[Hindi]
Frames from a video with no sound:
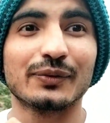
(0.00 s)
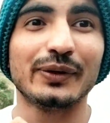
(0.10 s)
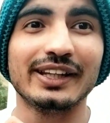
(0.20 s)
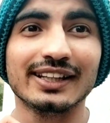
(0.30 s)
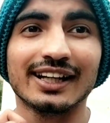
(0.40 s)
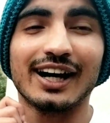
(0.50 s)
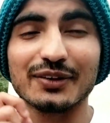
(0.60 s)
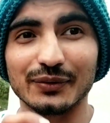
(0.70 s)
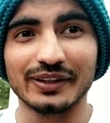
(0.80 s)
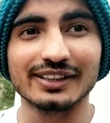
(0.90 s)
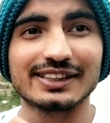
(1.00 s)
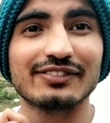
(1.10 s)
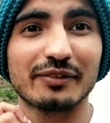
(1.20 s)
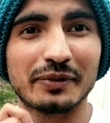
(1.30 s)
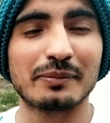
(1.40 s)
कोई हर कोई ना
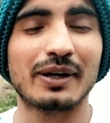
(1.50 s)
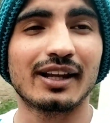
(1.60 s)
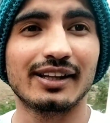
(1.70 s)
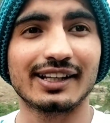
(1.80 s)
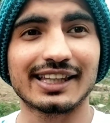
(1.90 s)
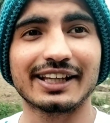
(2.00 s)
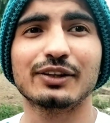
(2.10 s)
सिर्फ अपना भला देखता